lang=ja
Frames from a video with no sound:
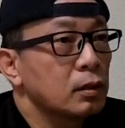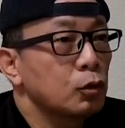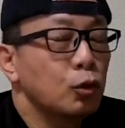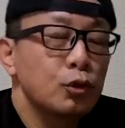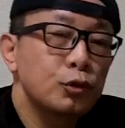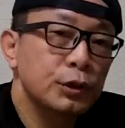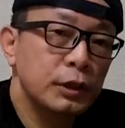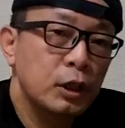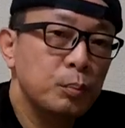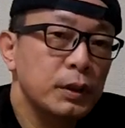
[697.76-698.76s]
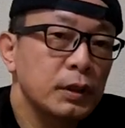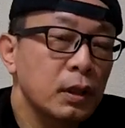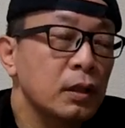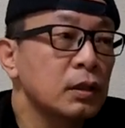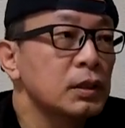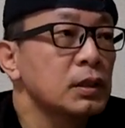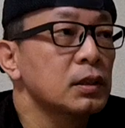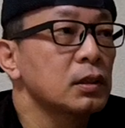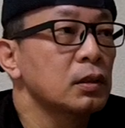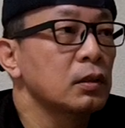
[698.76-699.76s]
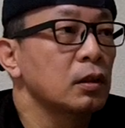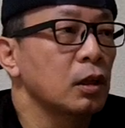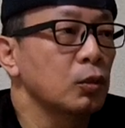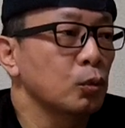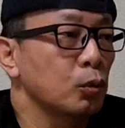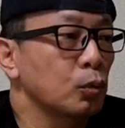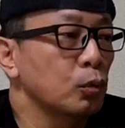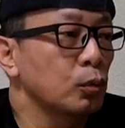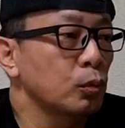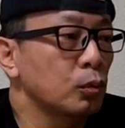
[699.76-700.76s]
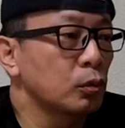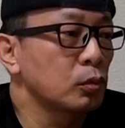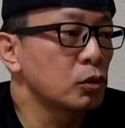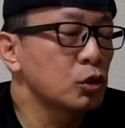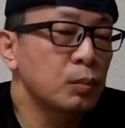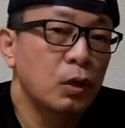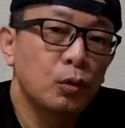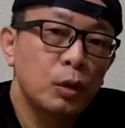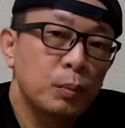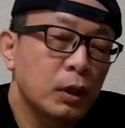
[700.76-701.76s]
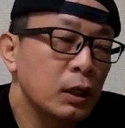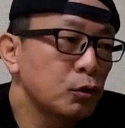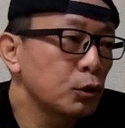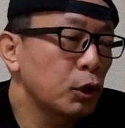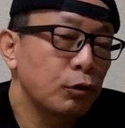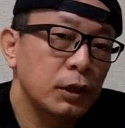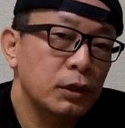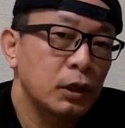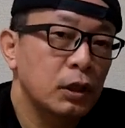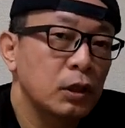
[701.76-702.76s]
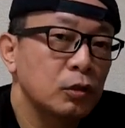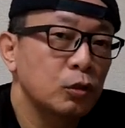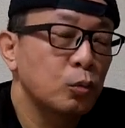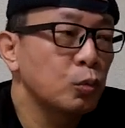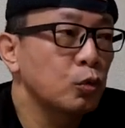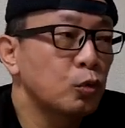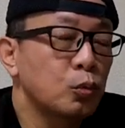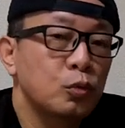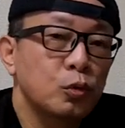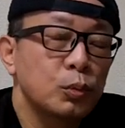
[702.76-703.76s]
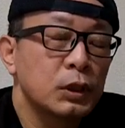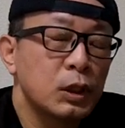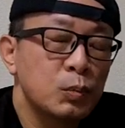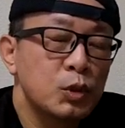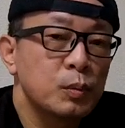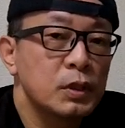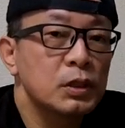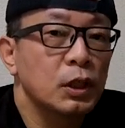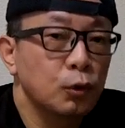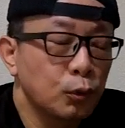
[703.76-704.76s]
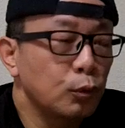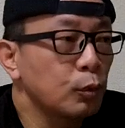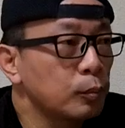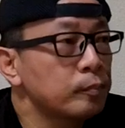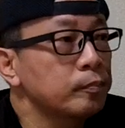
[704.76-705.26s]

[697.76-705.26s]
こういう時にやっぱりねあのスマホやっぱ買っときゃよかったなと思ったりもしますけど、うん、